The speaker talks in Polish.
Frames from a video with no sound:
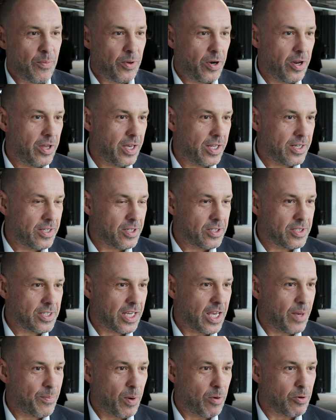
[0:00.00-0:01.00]
Projekt to jest
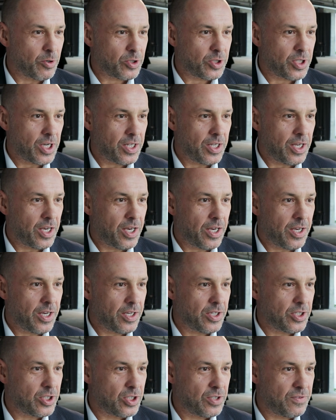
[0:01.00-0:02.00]
takie połączenie
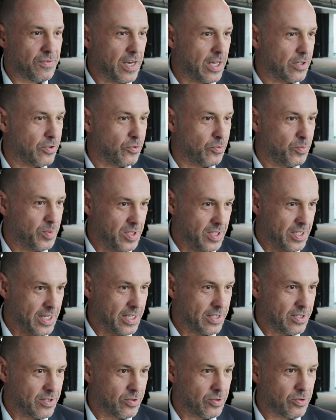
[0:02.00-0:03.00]
światu
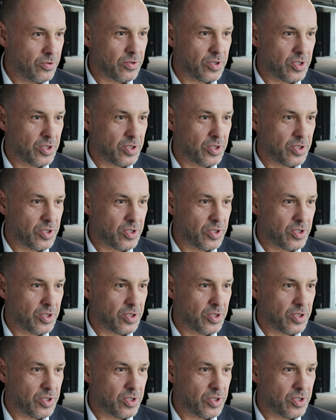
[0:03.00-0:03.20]
biznesu,